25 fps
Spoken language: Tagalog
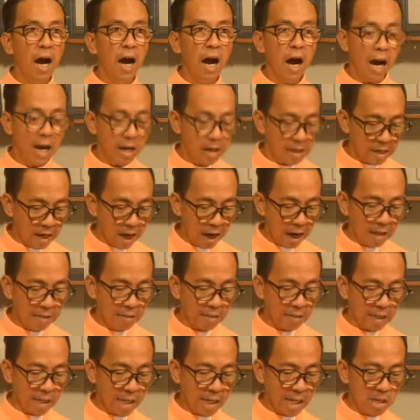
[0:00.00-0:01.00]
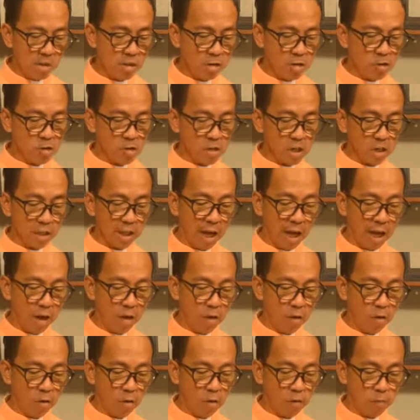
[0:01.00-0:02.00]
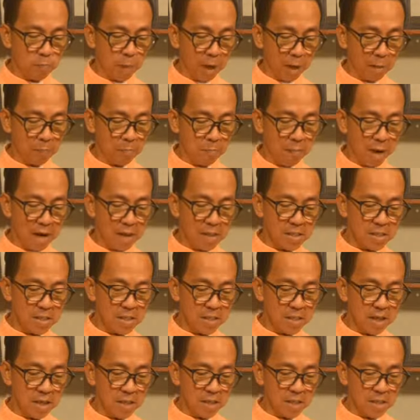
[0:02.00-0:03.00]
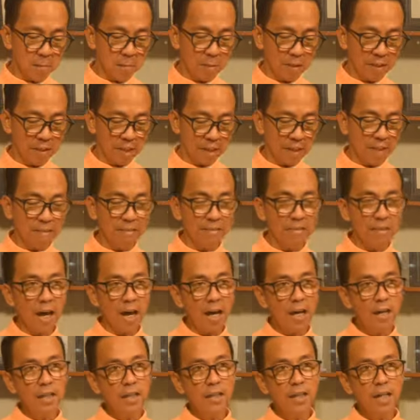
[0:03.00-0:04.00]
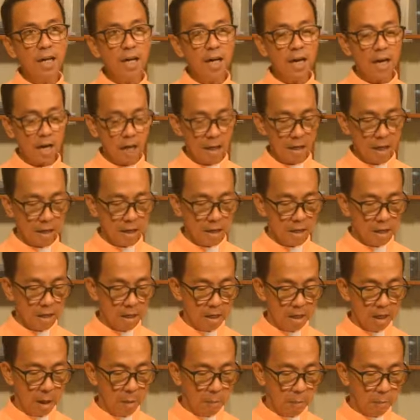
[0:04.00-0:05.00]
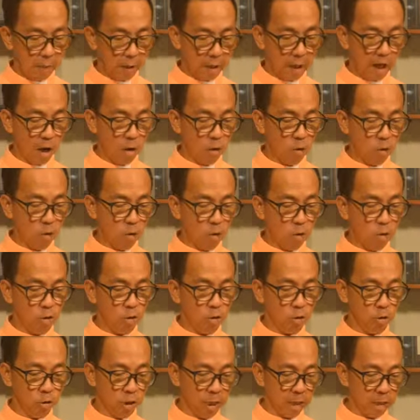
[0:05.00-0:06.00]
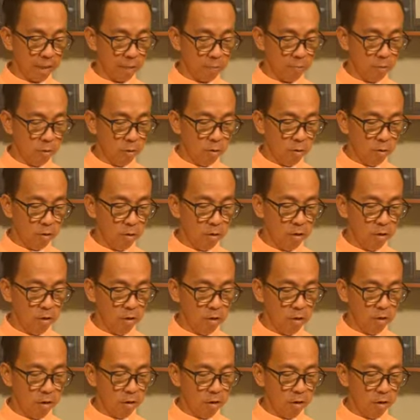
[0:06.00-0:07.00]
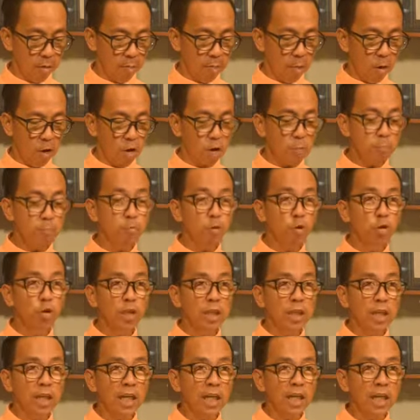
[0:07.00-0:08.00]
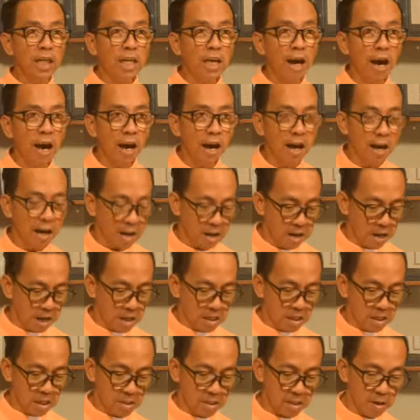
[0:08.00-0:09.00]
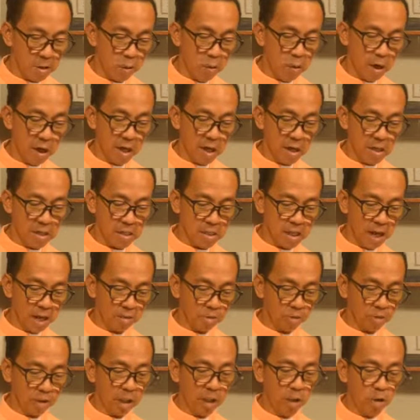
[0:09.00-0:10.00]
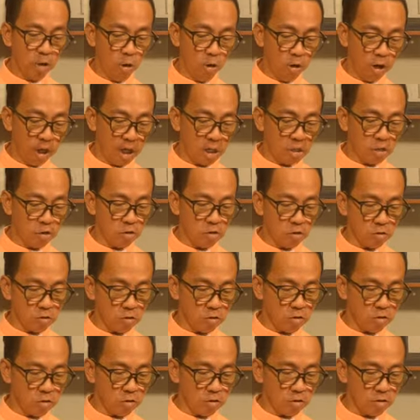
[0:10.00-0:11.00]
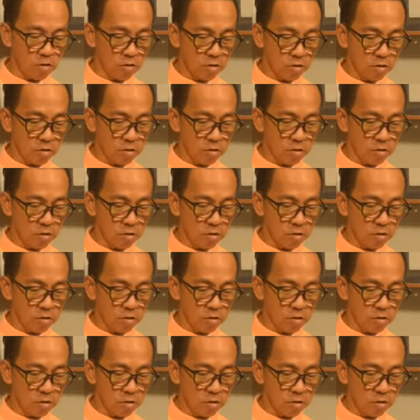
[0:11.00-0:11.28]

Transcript: Ang kaantigo sa tao pagbasa sa matagtak na panahon o hitabo mo'y puntirya sa saway sa atong ginoong Hesus.